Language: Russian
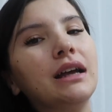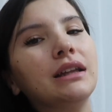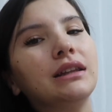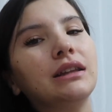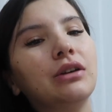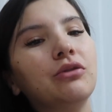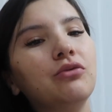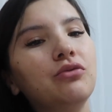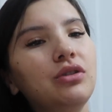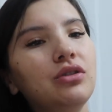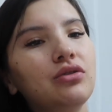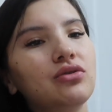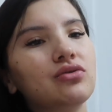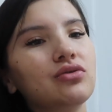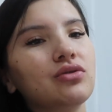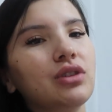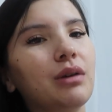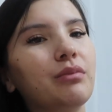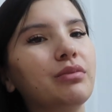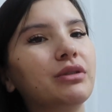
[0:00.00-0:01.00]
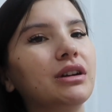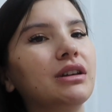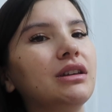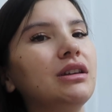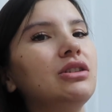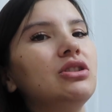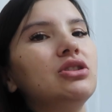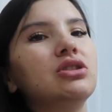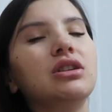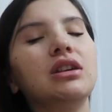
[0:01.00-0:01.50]
На улицу я
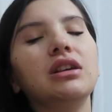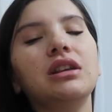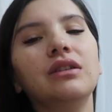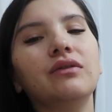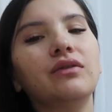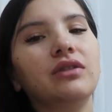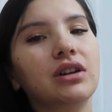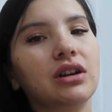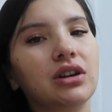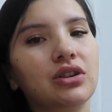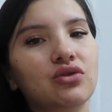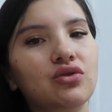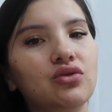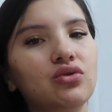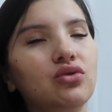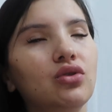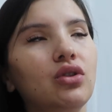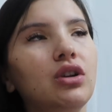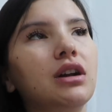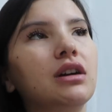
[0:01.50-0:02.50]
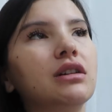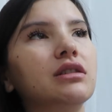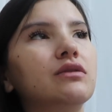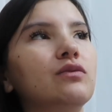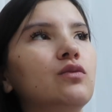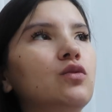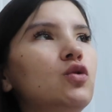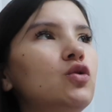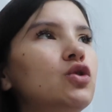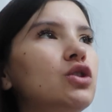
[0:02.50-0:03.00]
практически не выхожу, только
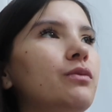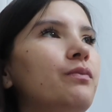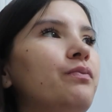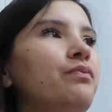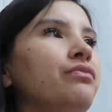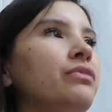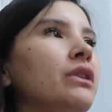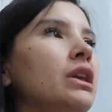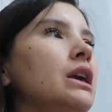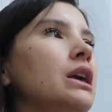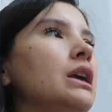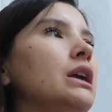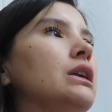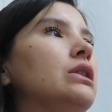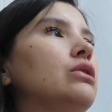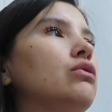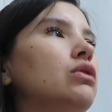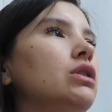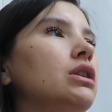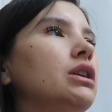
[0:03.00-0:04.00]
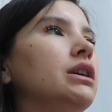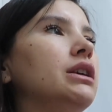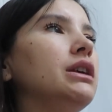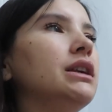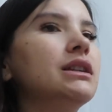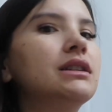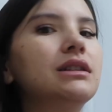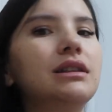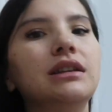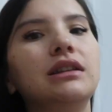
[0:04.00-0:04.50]
с мужем и только
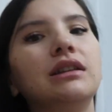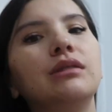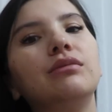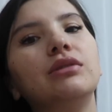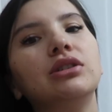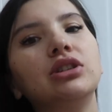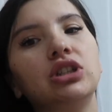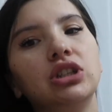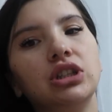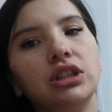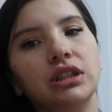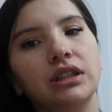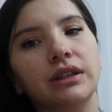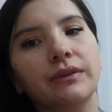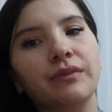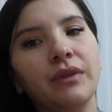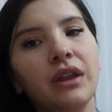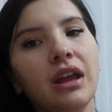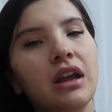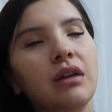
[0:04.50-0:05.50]
если на машине.